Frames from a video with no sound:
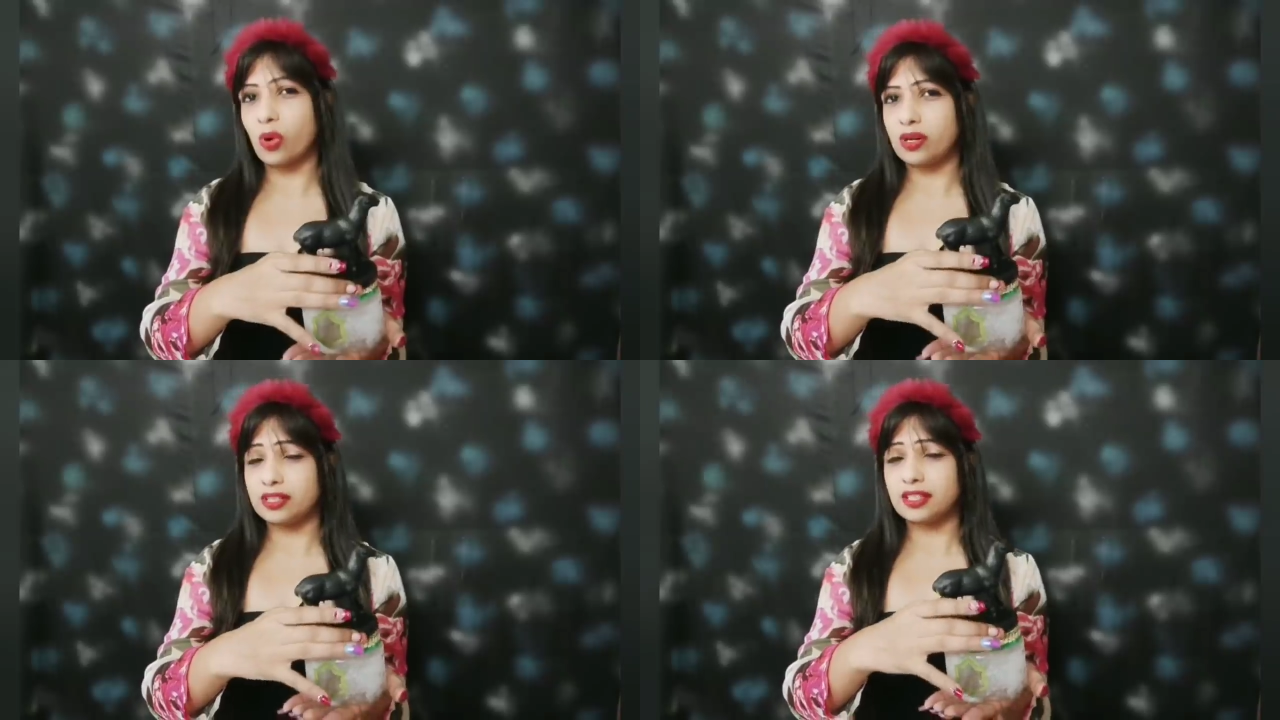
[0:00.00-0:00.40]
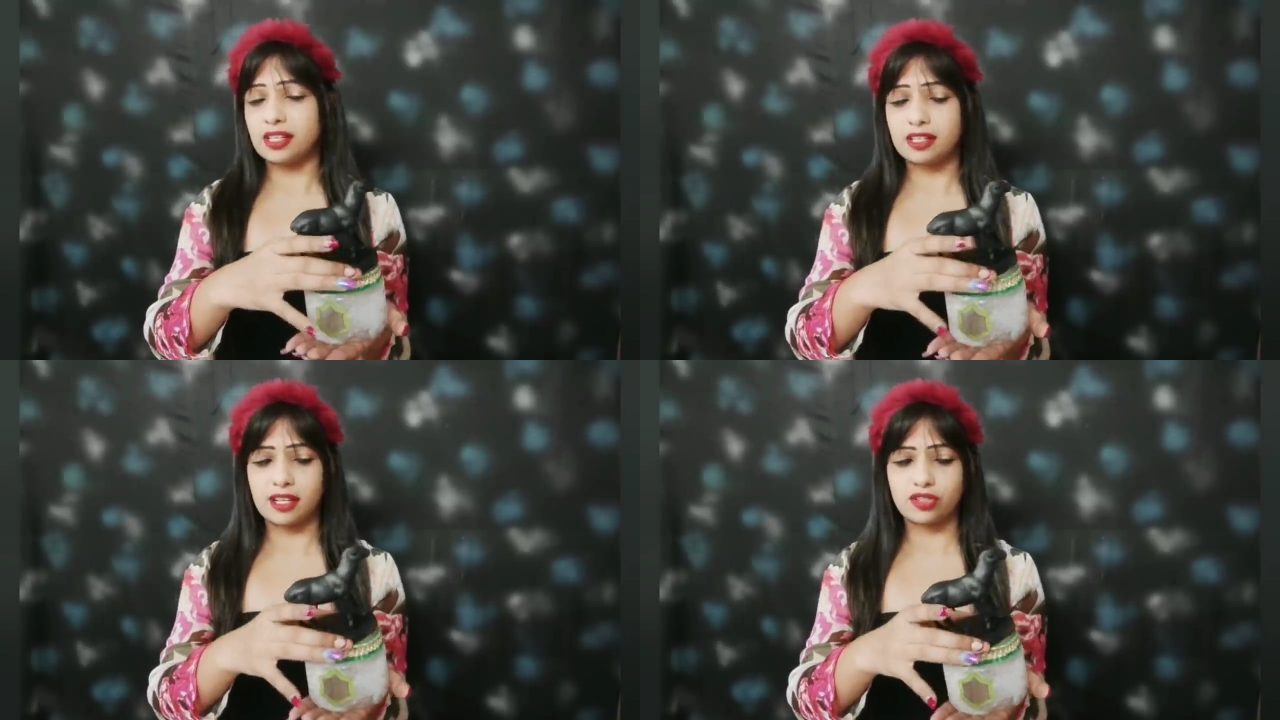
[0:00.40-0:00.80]
गोल्डन
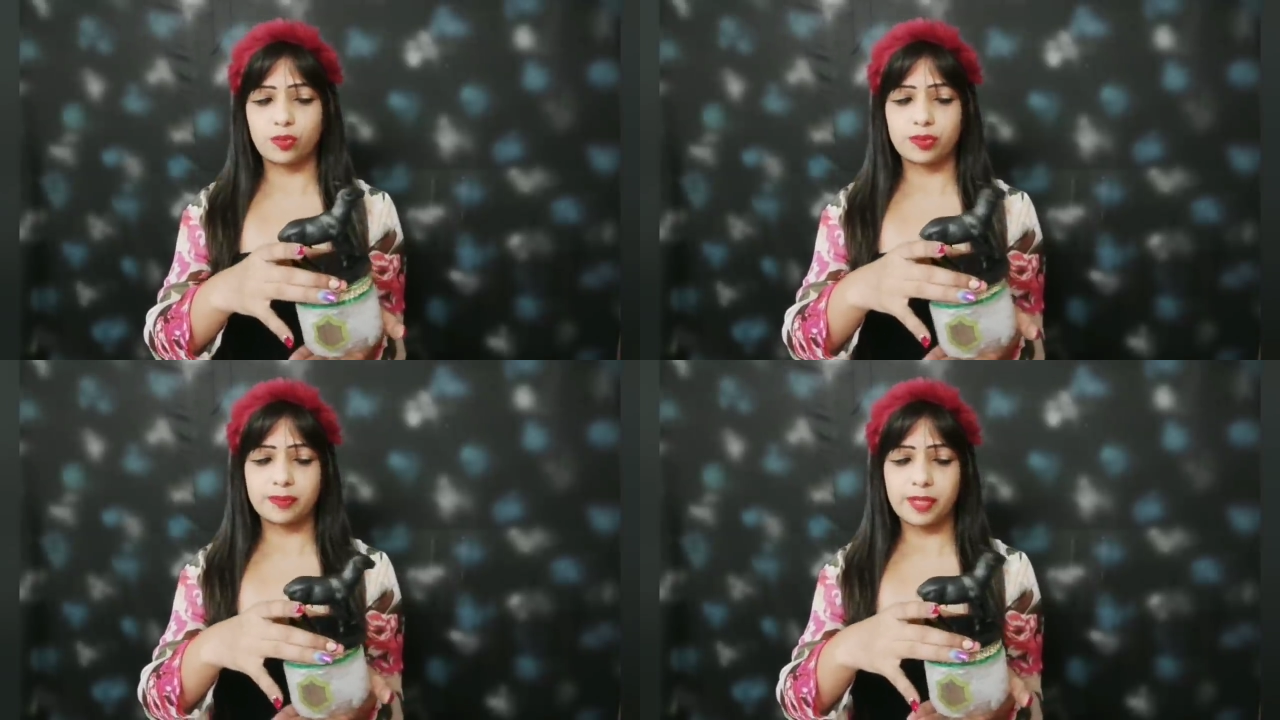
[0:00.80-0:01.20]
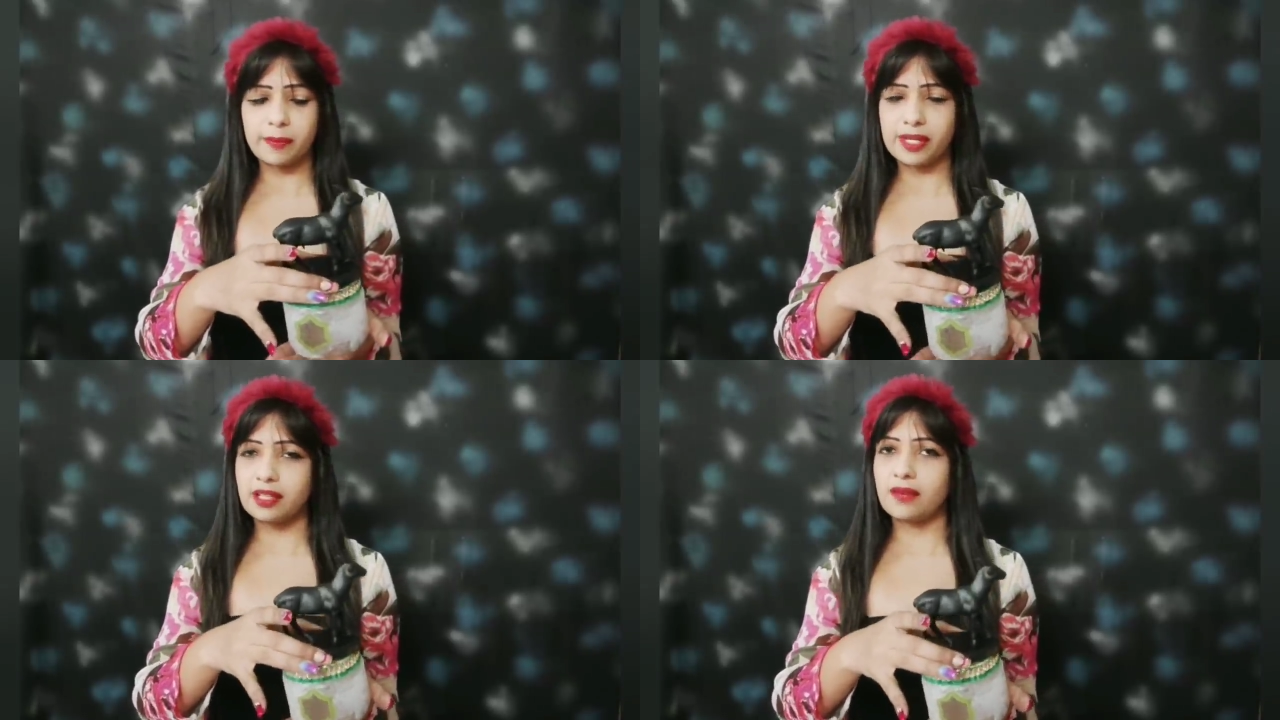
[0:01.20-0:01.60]
कलर का जो स्प्रे
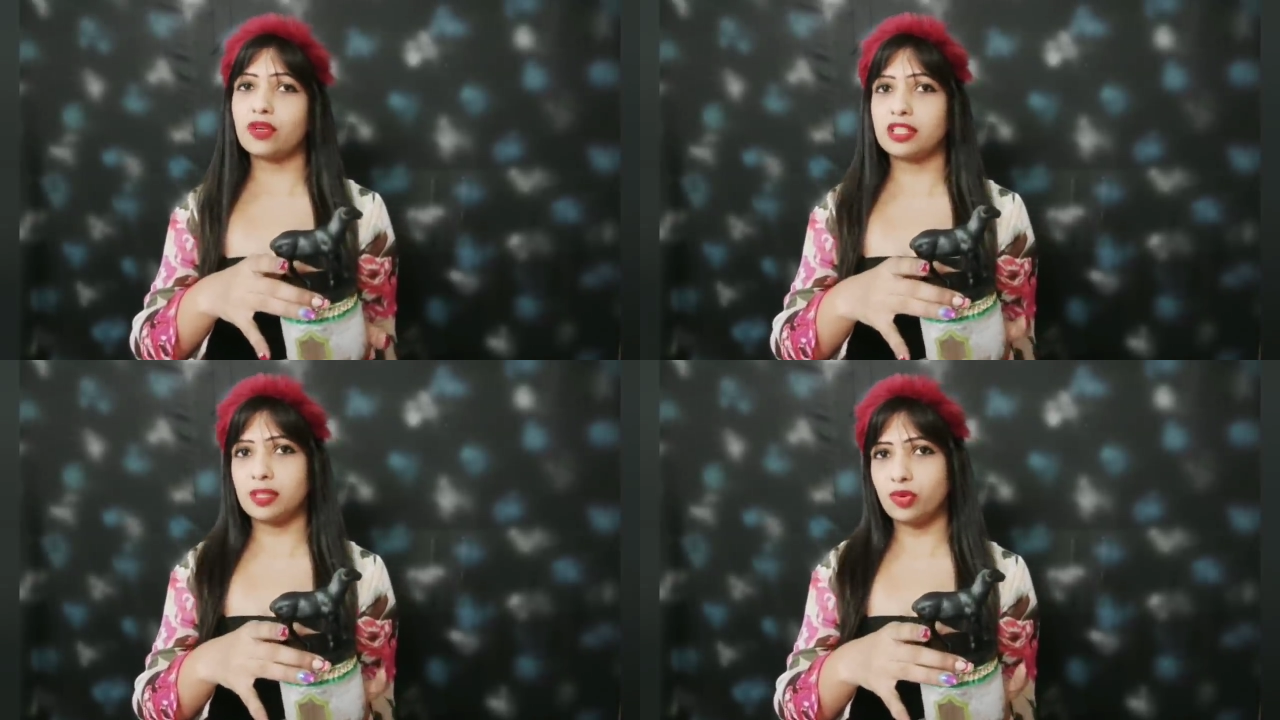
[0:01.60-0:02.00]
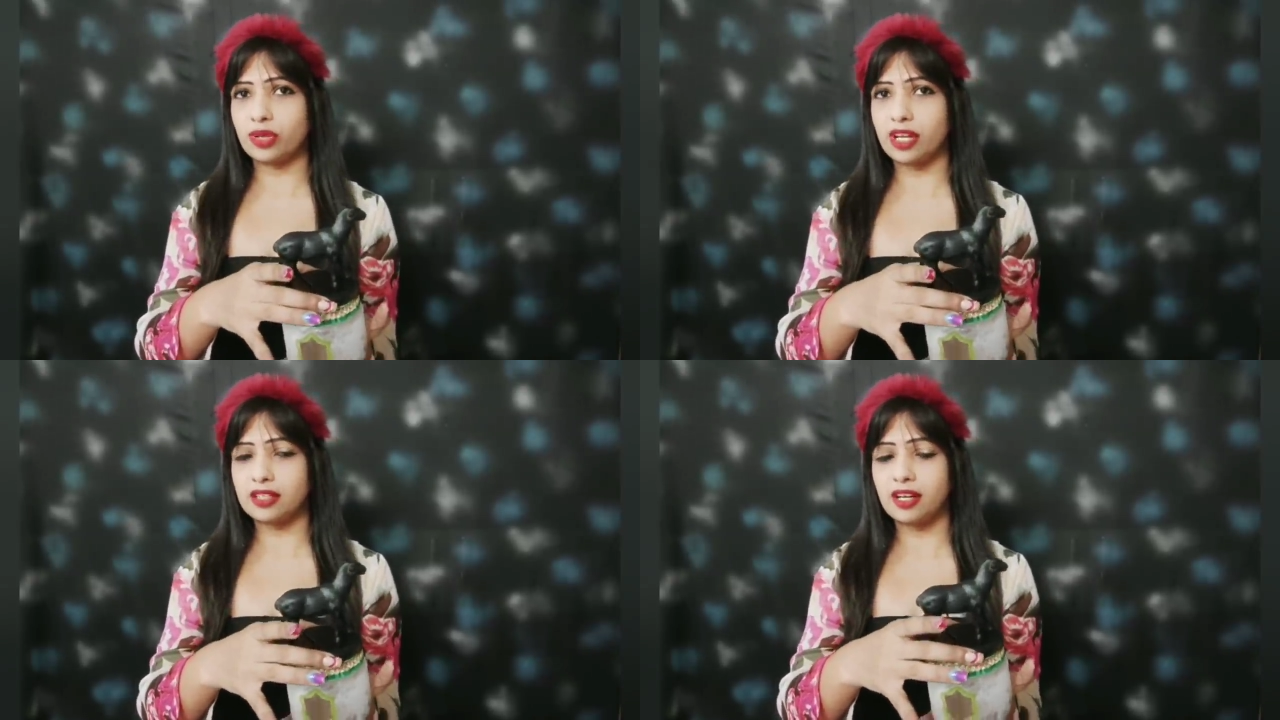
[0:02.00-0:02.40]
पेंट था वो ख़त्म हो
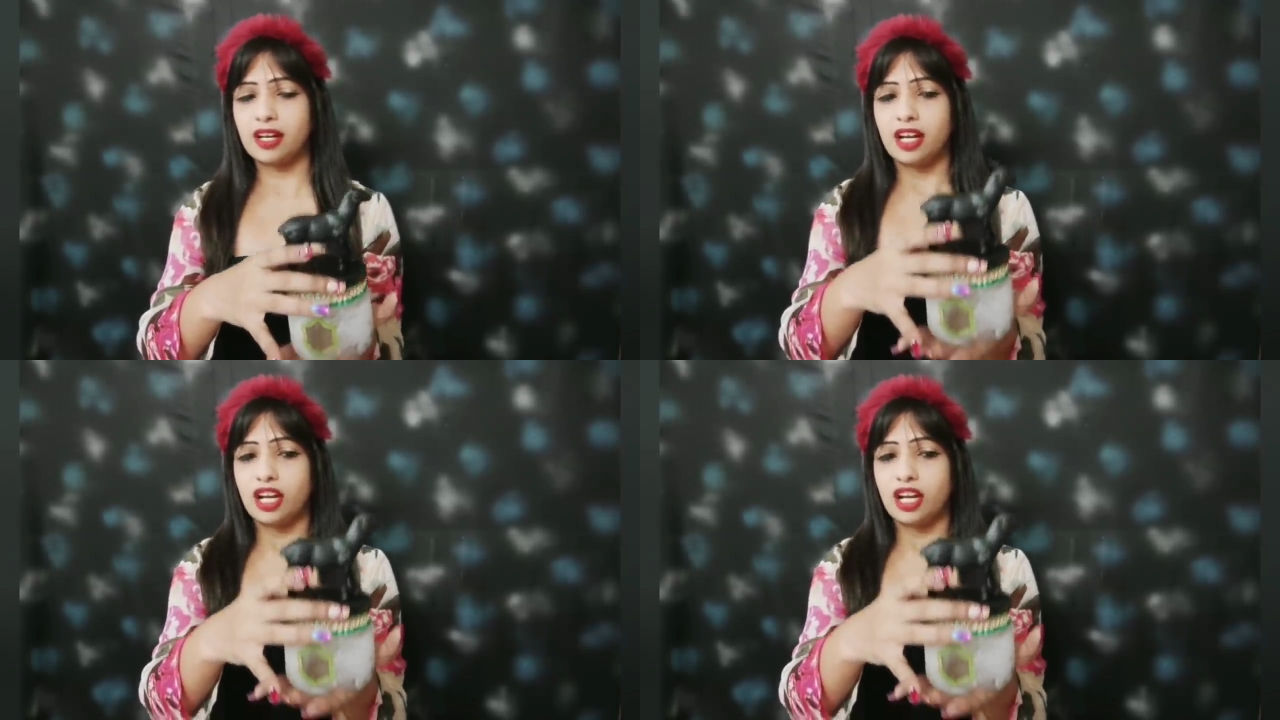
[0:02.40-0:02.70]
गया था